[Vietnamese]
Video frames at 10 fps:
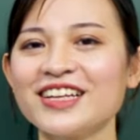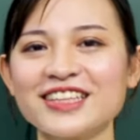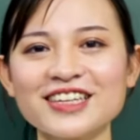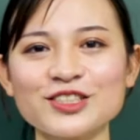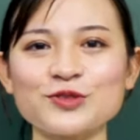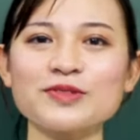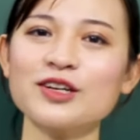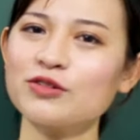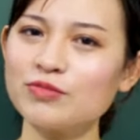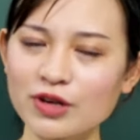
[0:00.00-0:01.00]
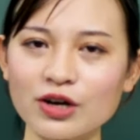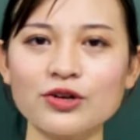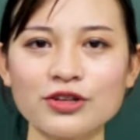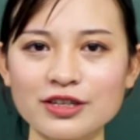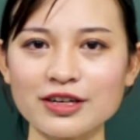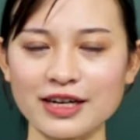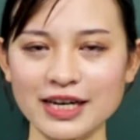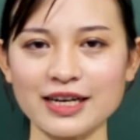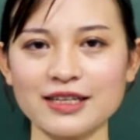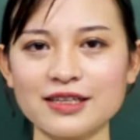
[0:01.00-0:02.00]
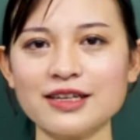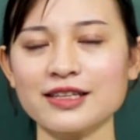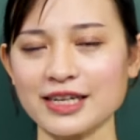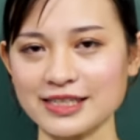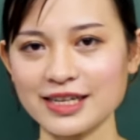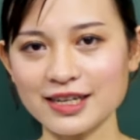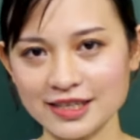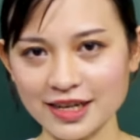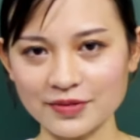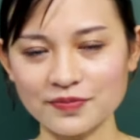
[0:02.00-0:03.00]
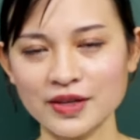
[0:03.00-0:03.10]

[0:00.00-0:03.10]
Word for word: Tức là chúng ta cũng có đối tượng cả, nhưng lần này sẽ là nhận.